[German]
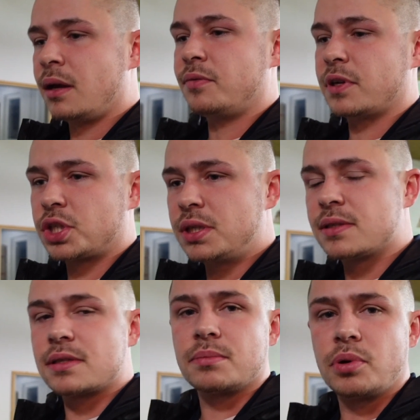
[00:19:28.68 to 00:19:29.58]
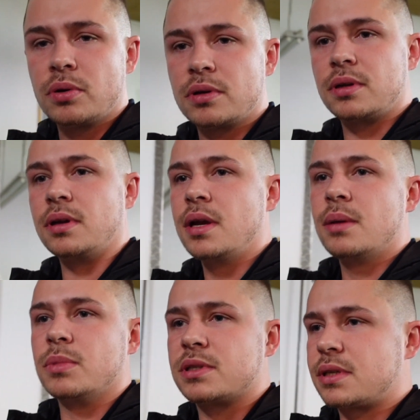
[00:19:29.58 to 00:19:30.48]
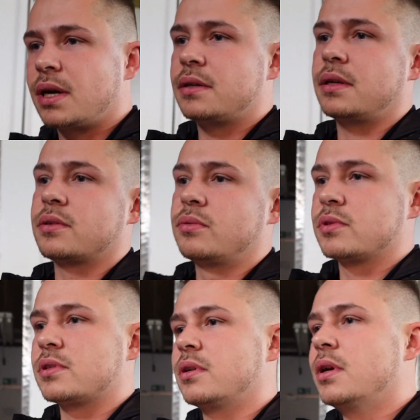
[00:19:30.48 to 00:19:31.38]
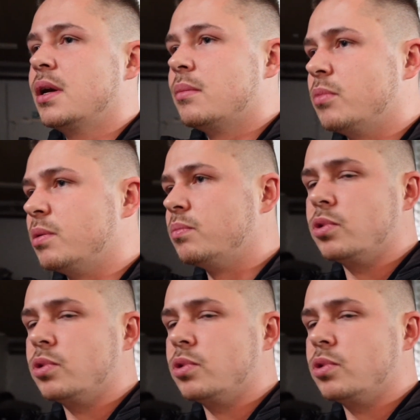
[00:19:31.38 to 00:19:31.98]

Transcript: an verschiedensten Punkten mit Star-Diagnose, mit einem